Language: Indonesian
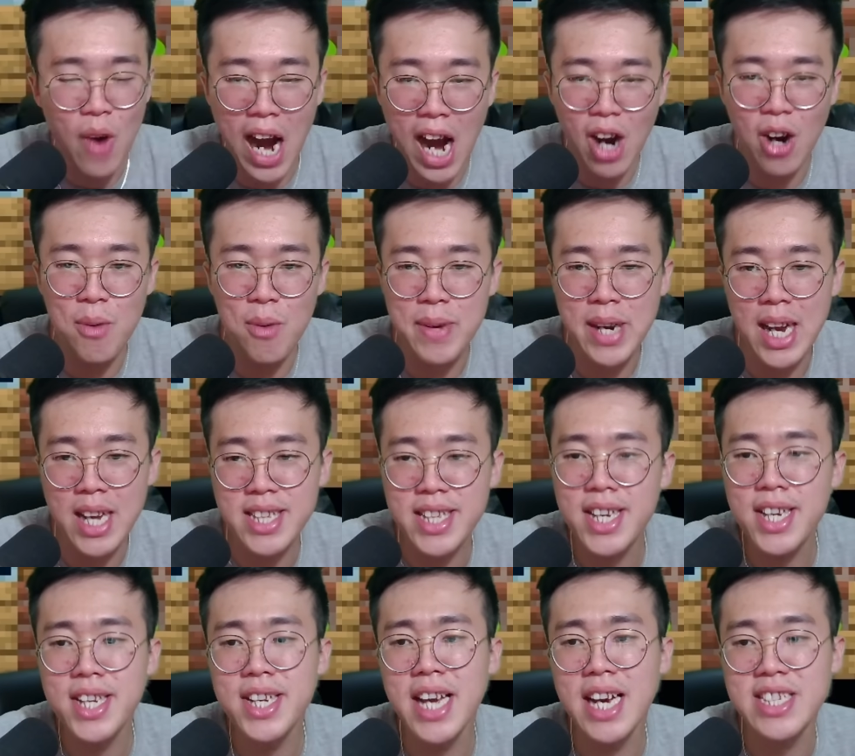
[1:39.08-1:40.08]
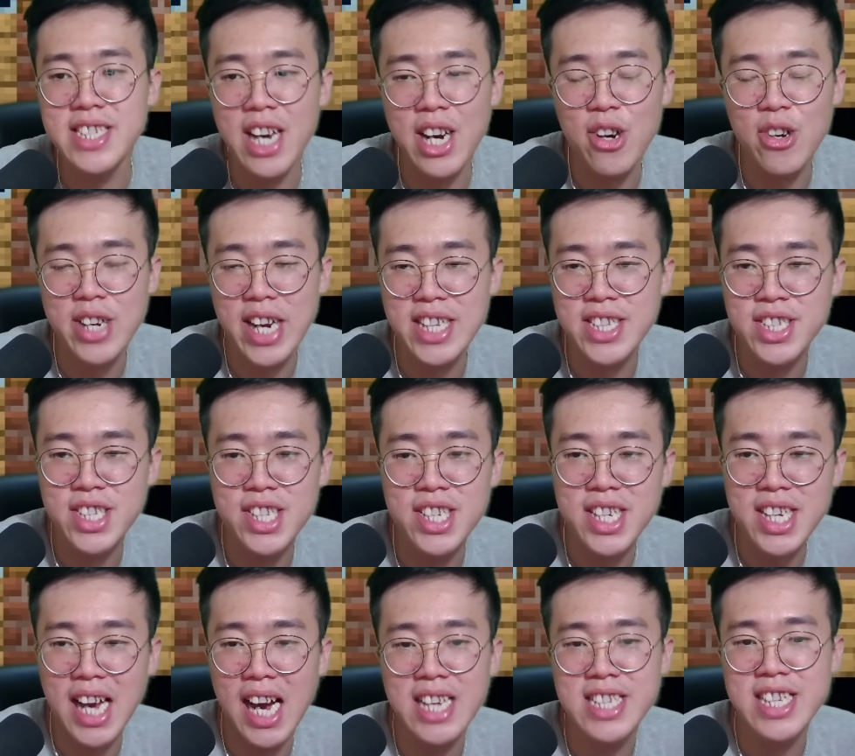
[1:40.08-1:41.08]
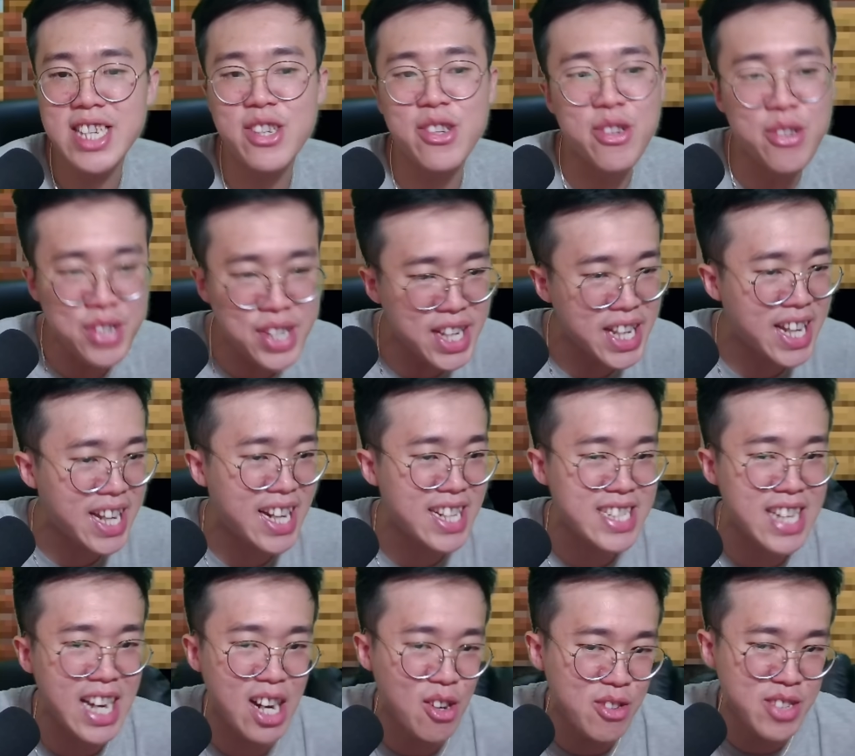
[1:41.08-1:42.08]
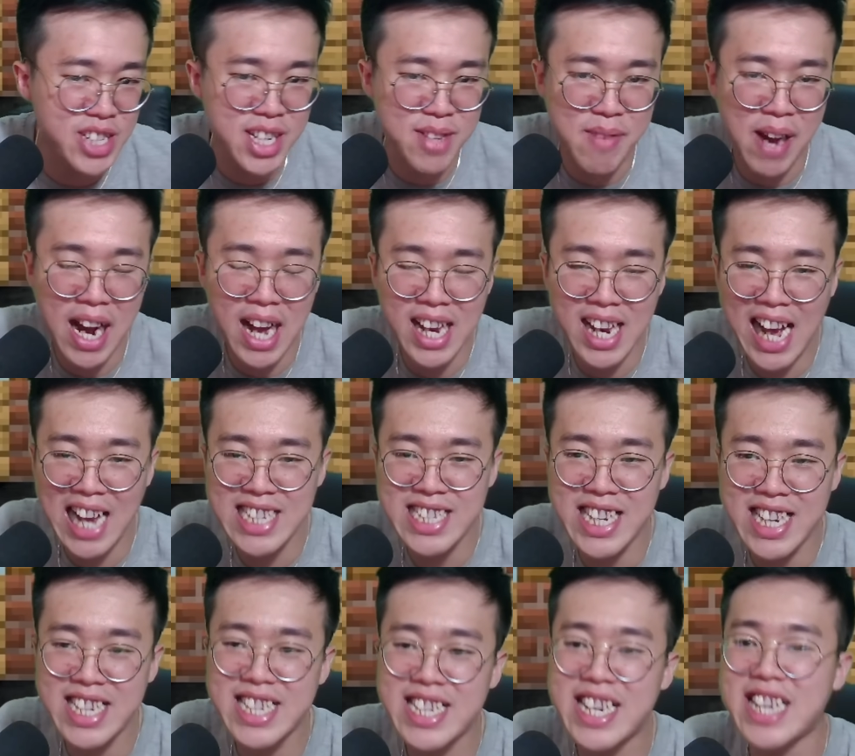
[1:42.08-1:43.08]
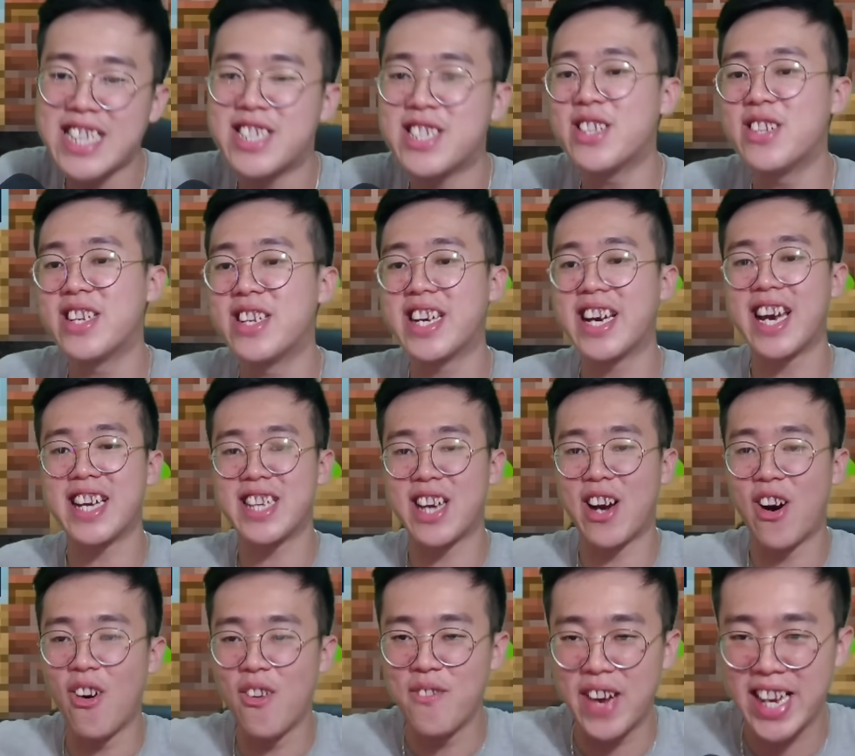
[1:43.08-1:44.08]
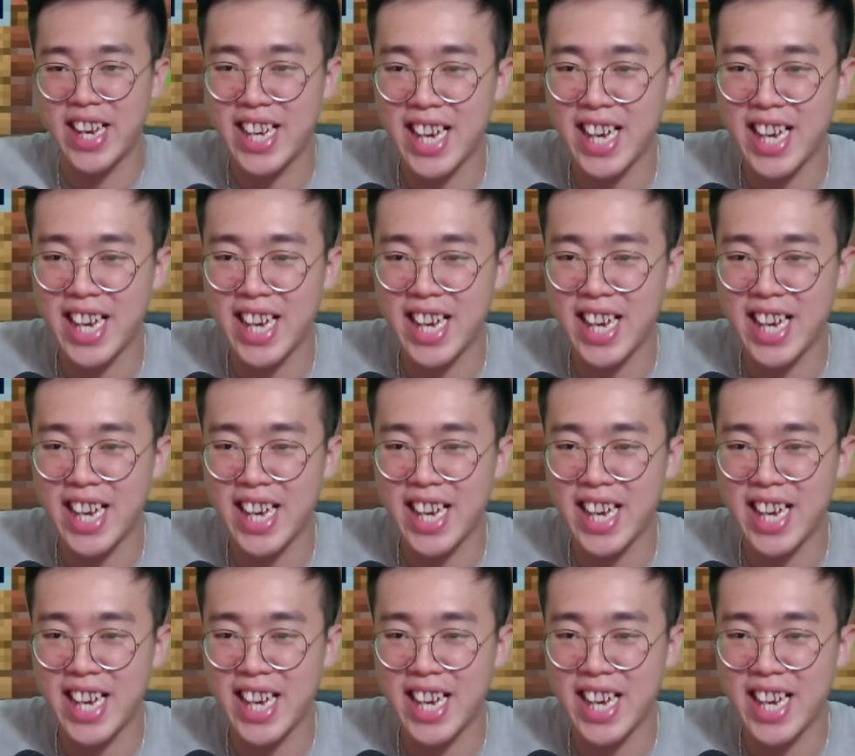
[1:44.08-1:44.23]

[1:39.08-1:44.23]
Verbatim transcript: Wow, berarti ini yang jago Redstone nih yang si kuning ya guys ya. Kuning bakal ngajarin redstone nih kayaknya. Oh my